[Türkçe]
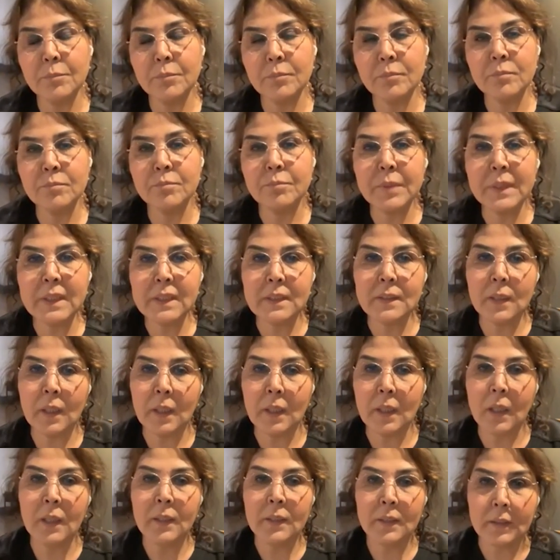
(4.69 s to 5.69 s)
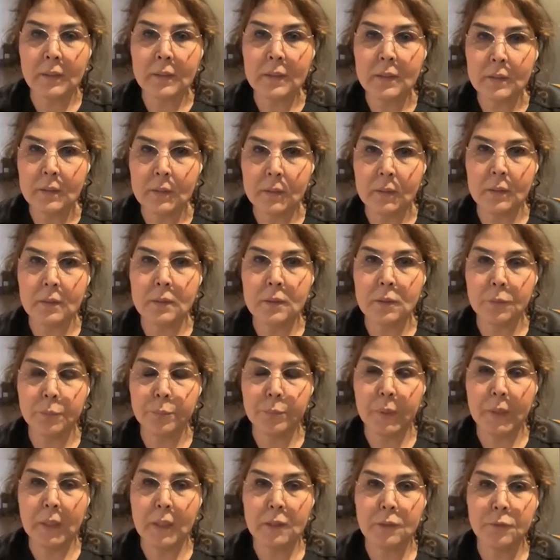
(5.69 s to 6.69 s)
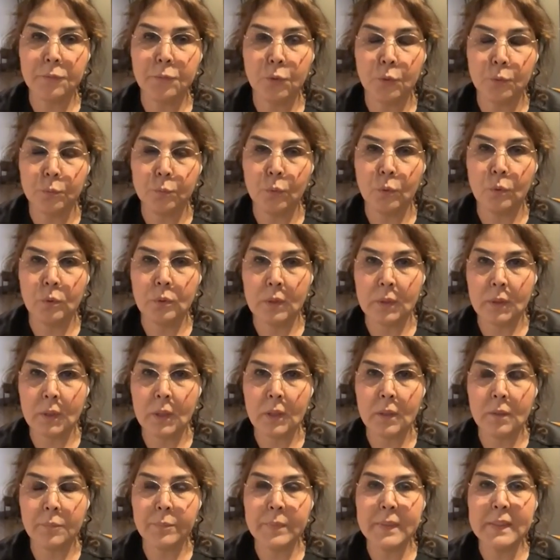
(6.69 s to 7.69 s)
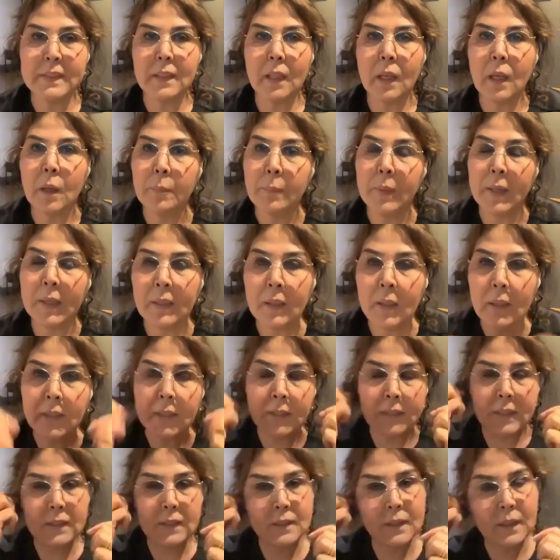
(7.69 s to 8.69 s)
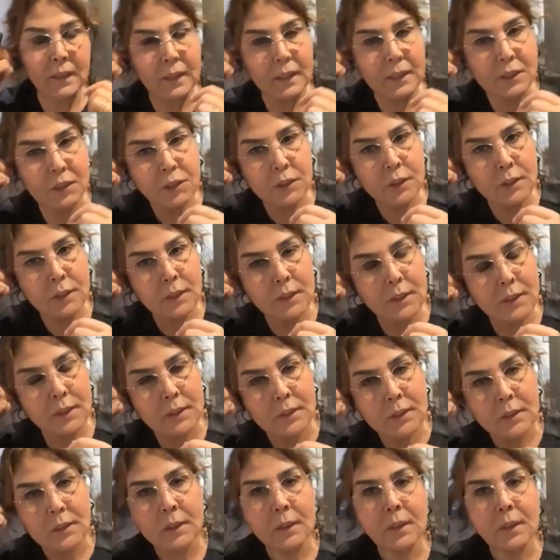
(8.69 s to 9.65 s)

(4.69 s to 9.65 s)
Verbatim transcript: biz de Arya Kadın Yatırım Platformu olarak biz de hemen harekete geçtik.